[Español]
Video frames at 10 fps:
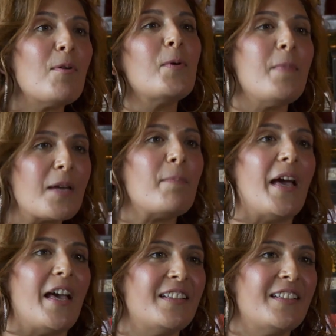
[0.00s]
¿Y si hacemos
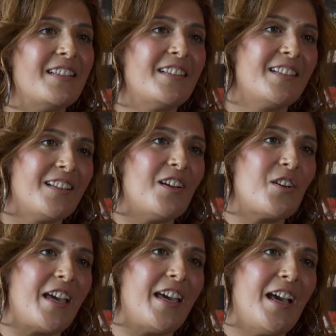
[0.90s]
una apuesta?
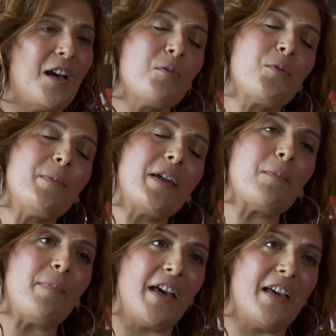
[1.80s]
Eh, bueno, vamos a